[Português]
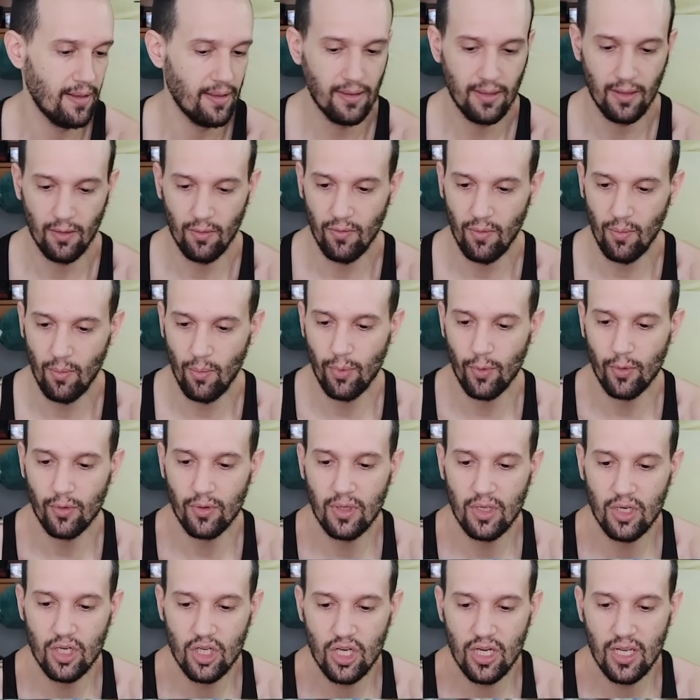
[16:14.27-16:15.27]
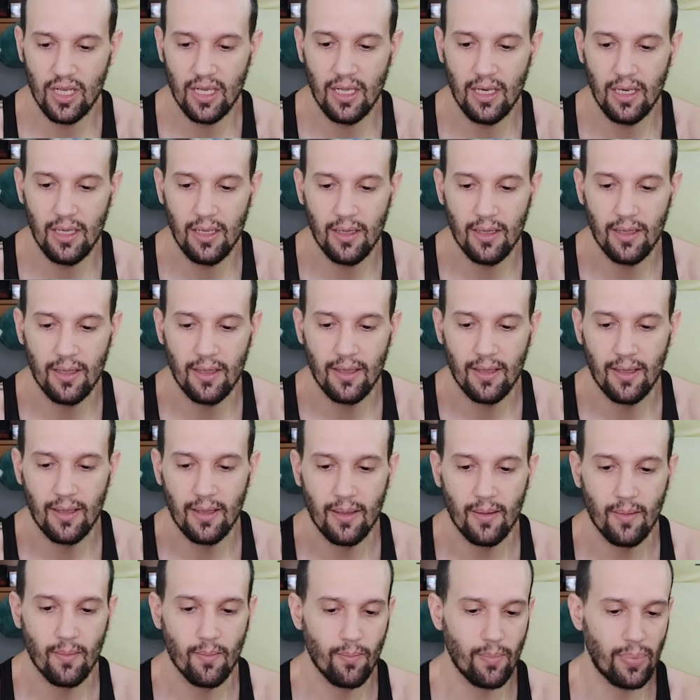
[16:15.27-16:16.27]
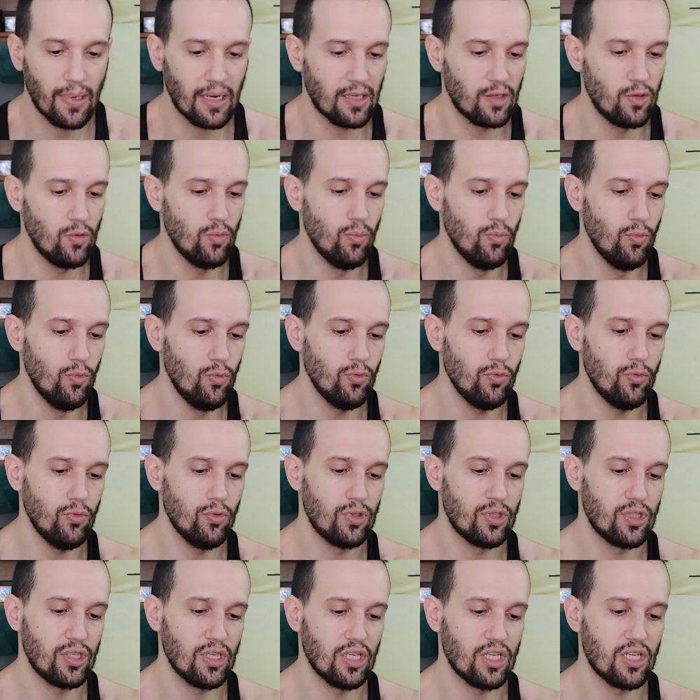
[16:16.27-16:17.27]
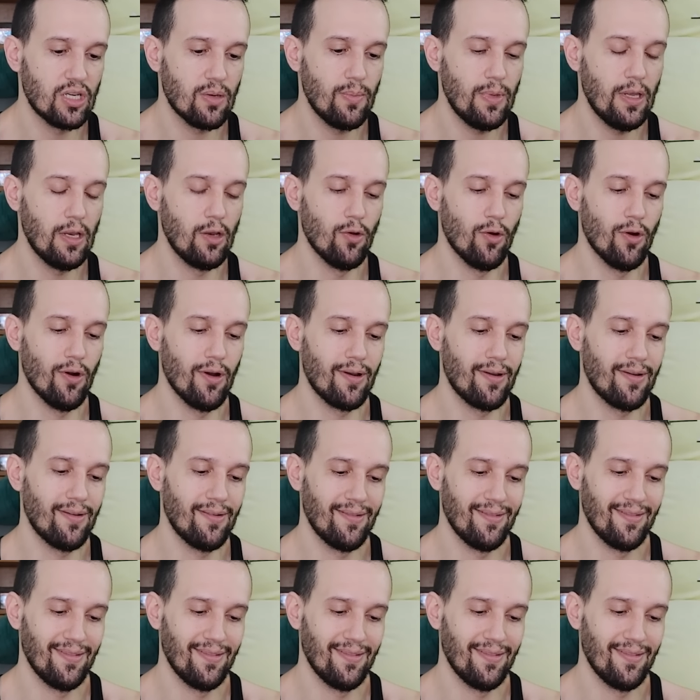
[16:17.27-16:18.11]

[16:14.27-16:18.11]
Então vamos proteger ele para que o mundo seja melhor.